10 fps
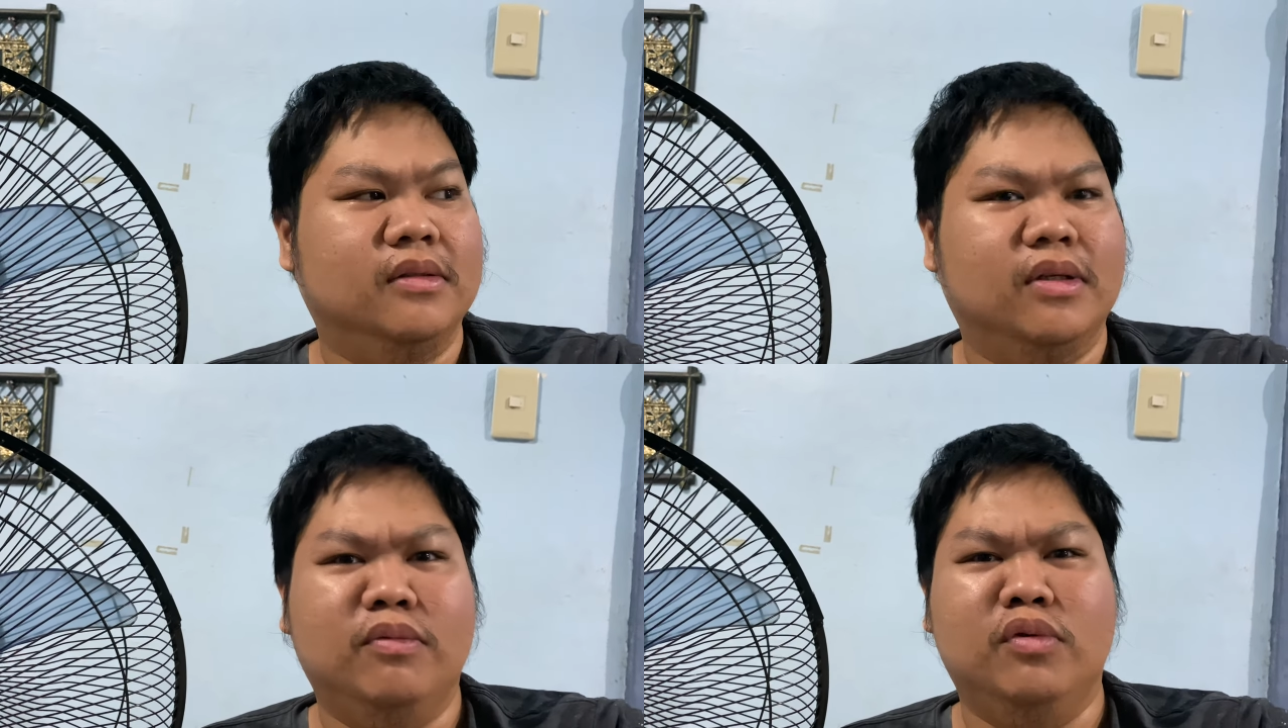
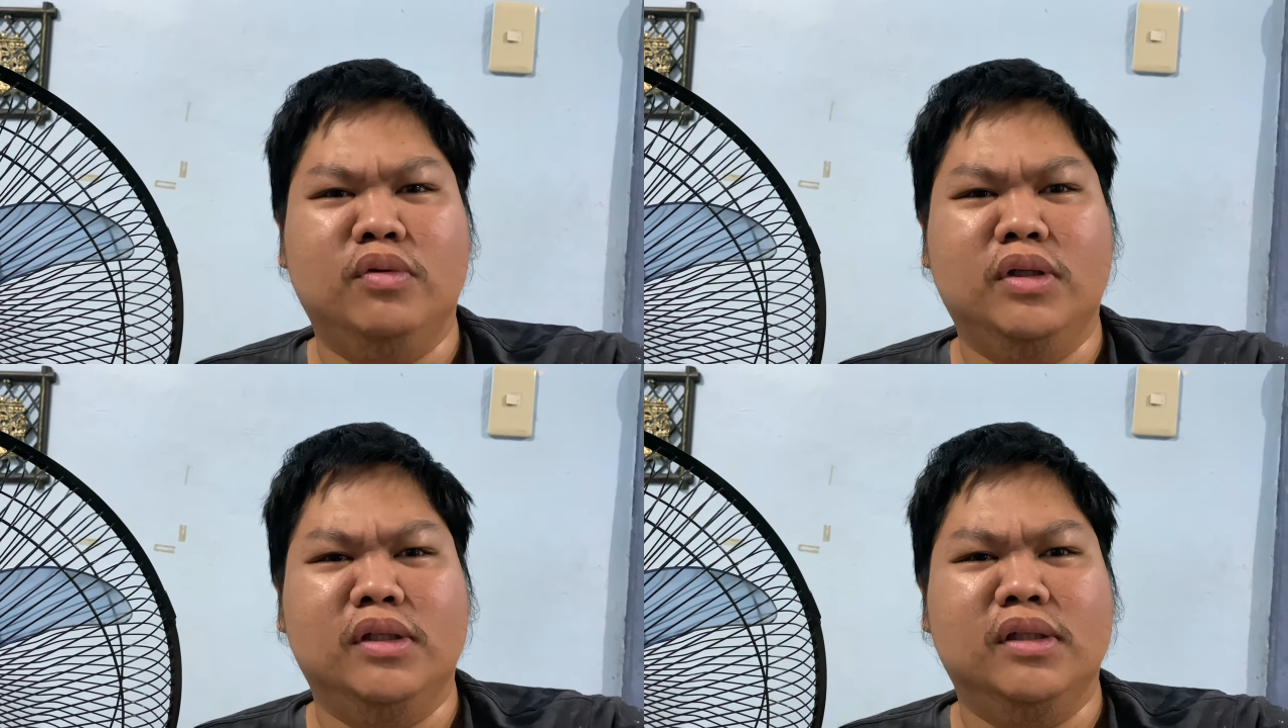Ewan ko,
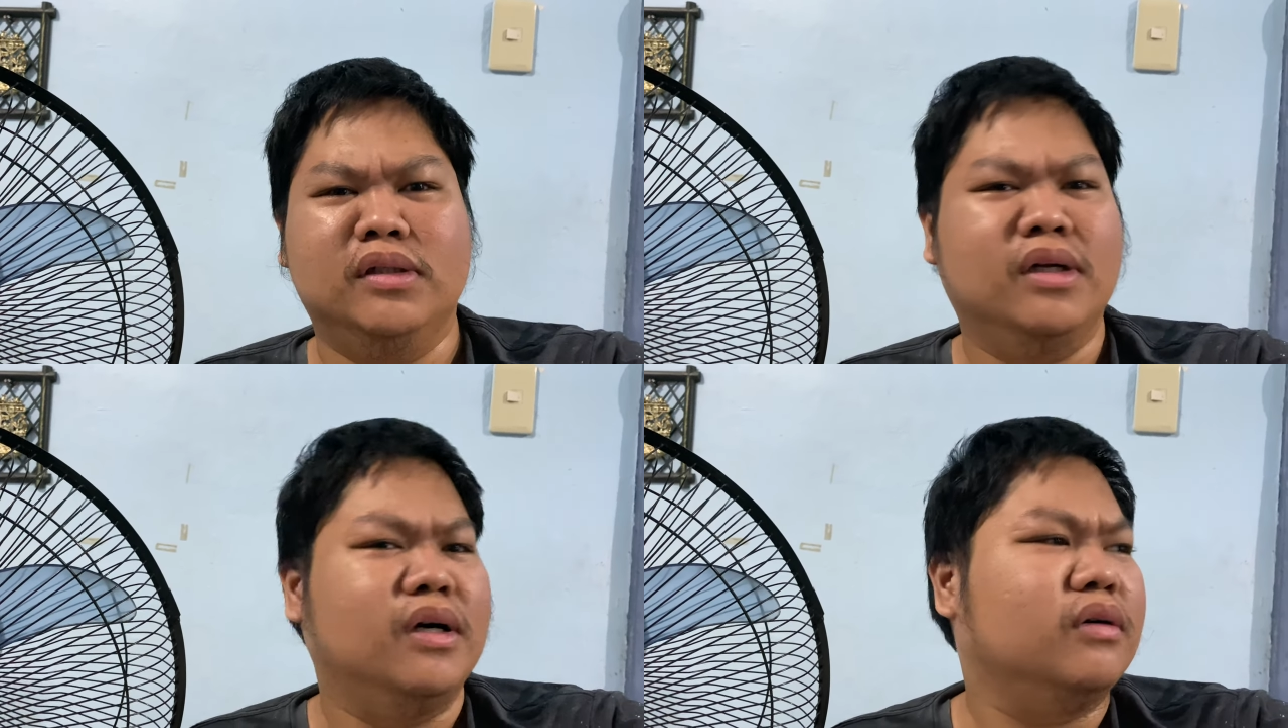nagising
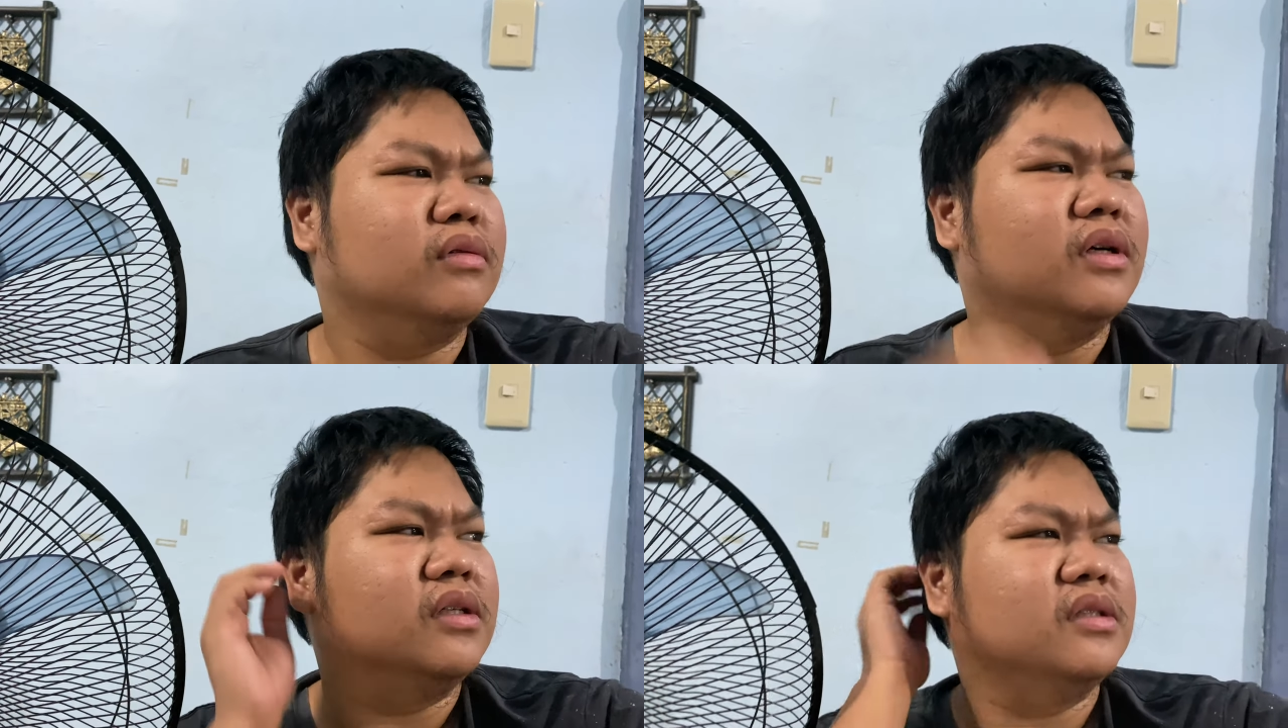na ako
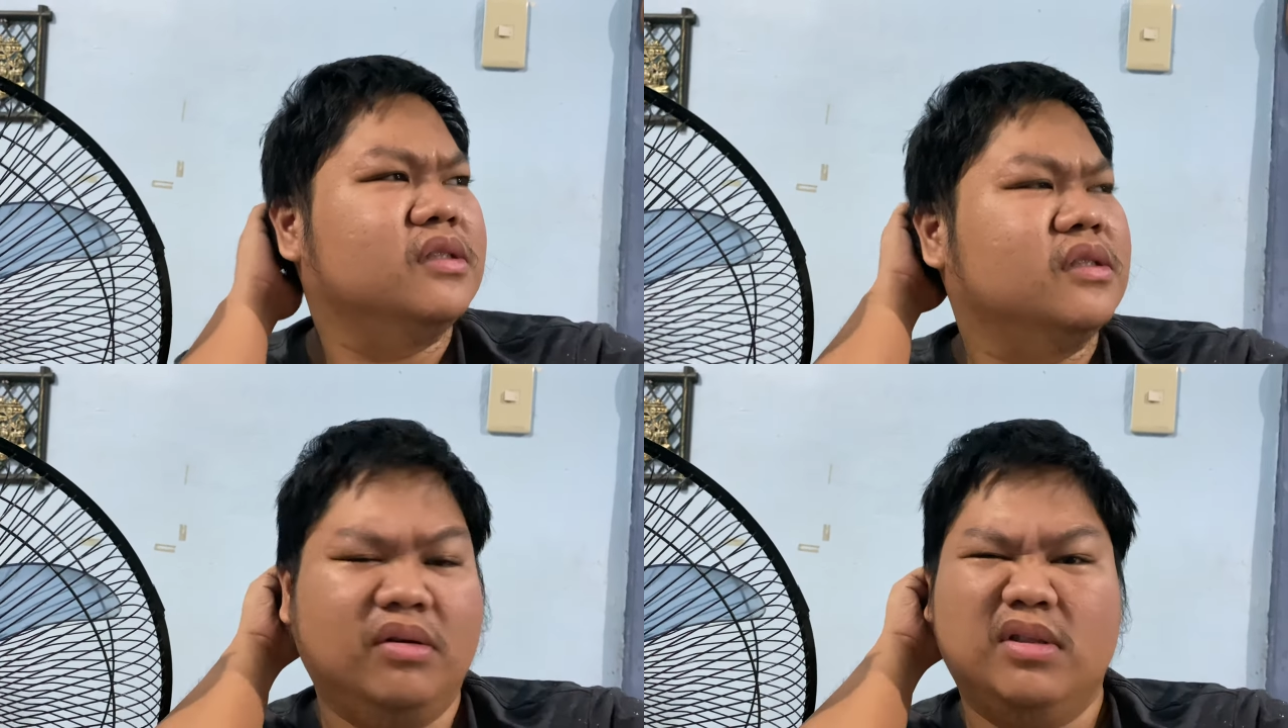guys.
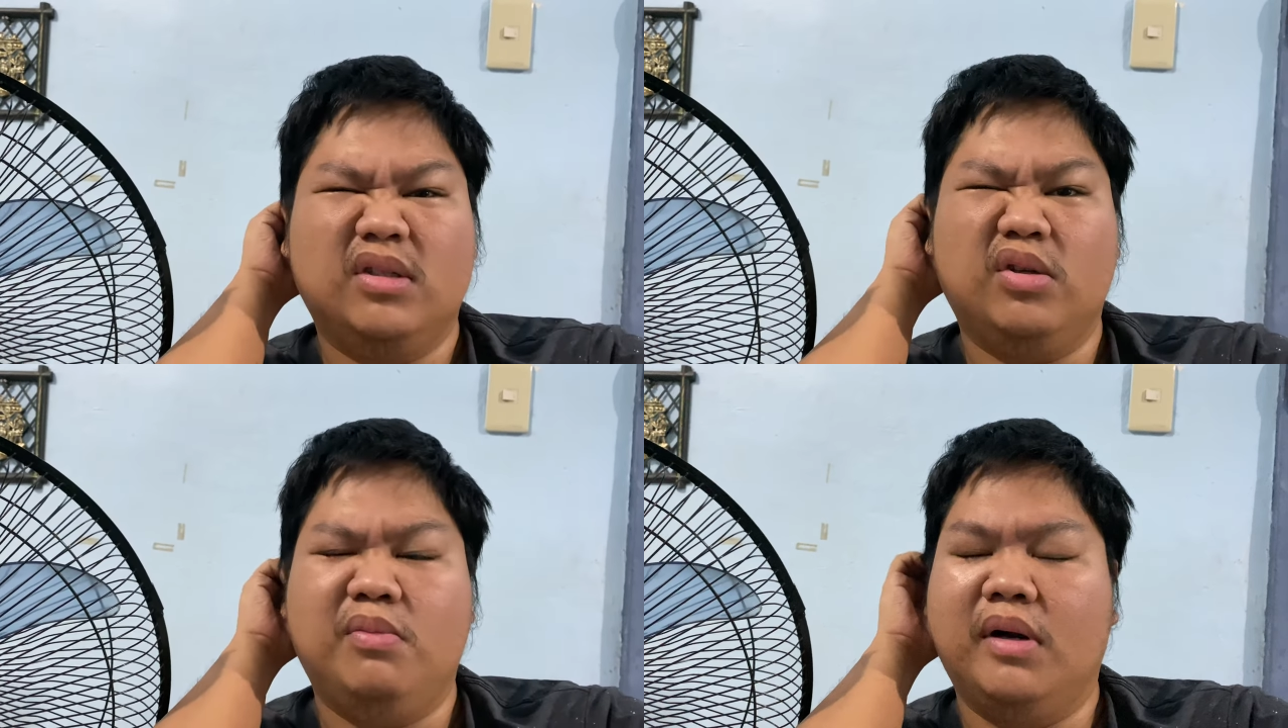Siguro sa
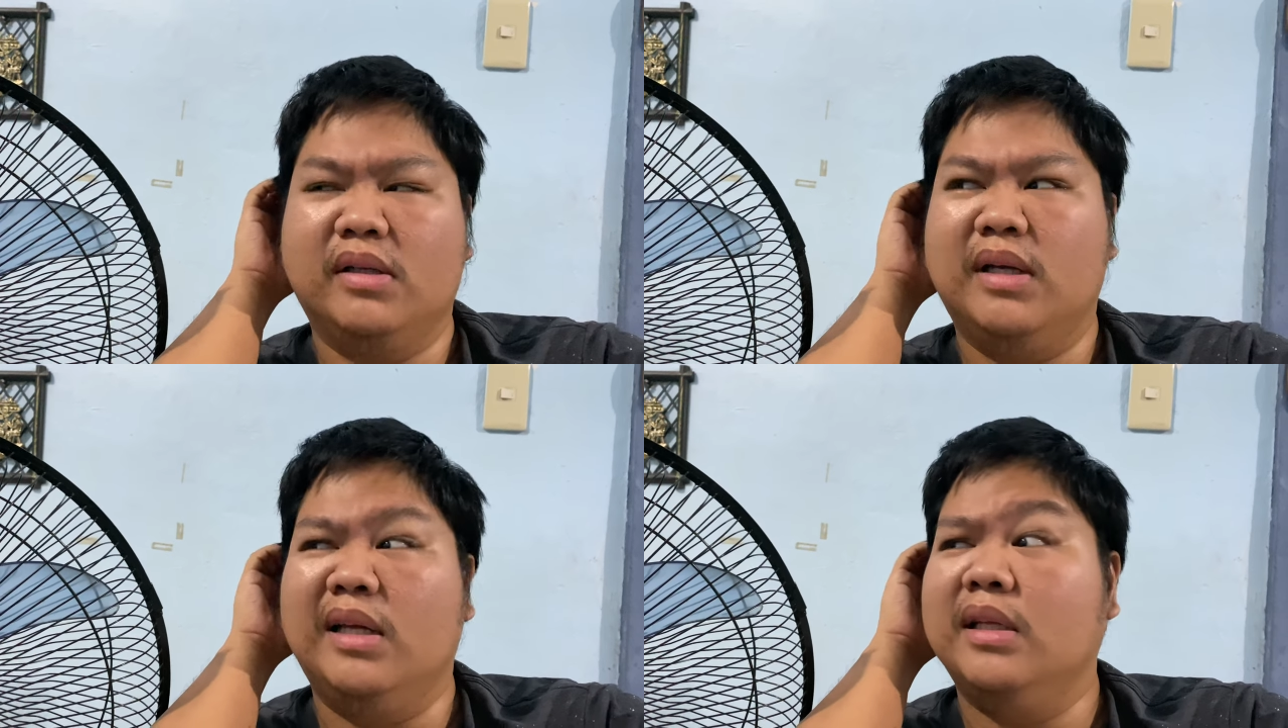sobrang
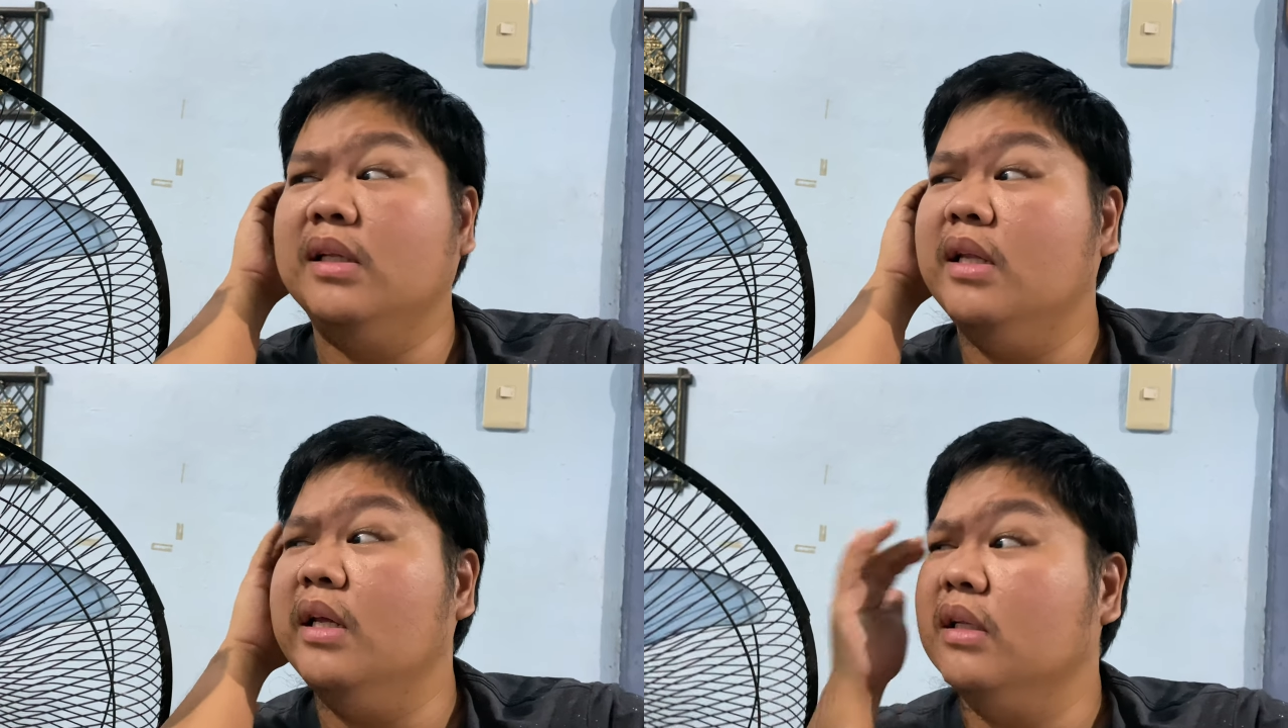excited
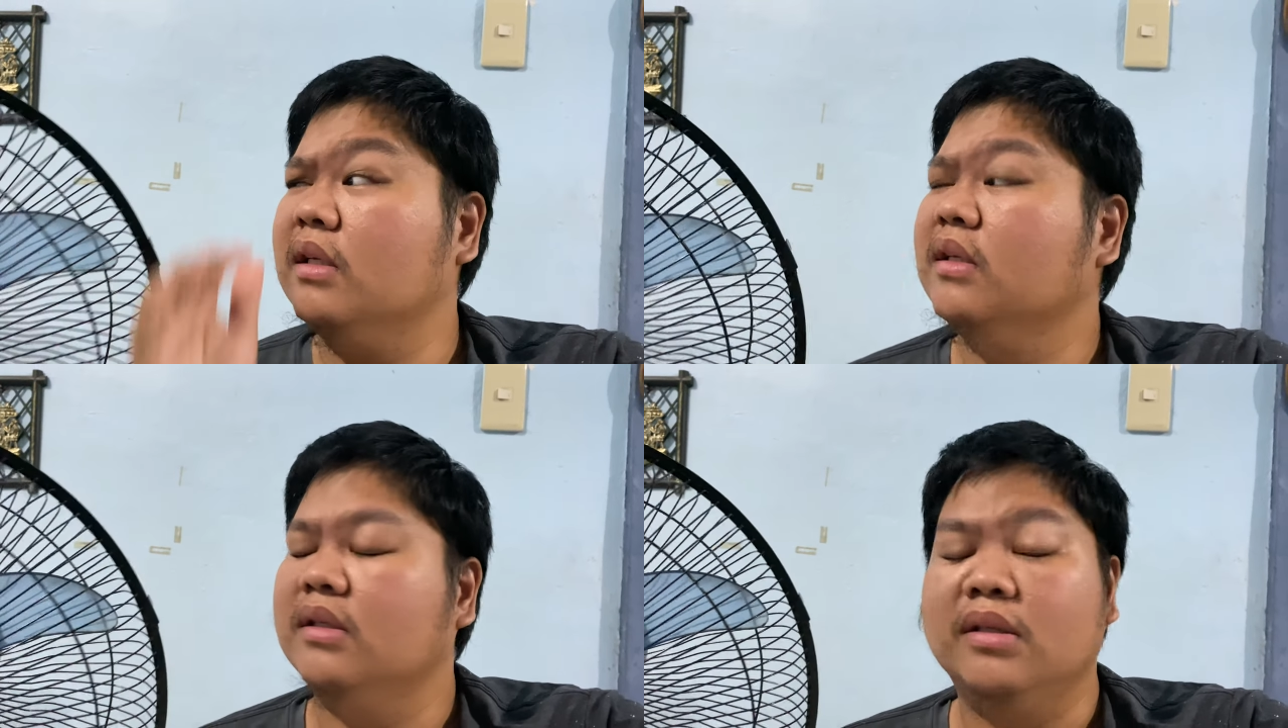din.
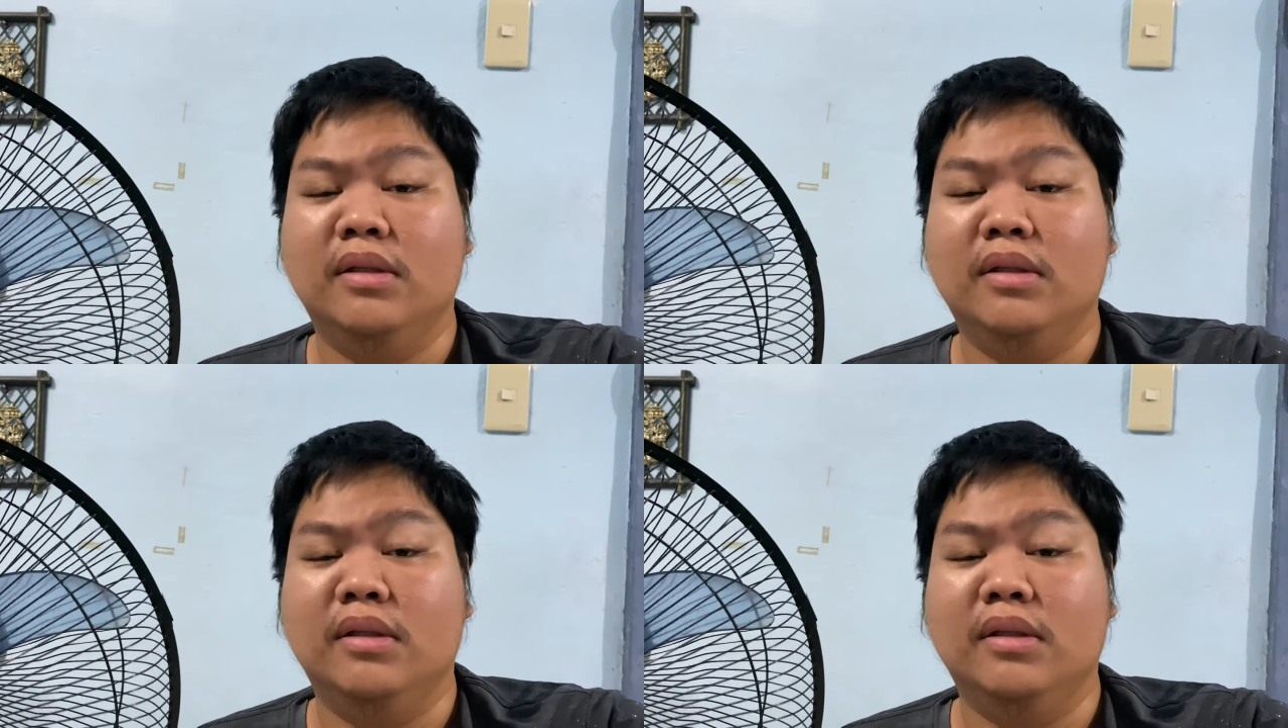Aww.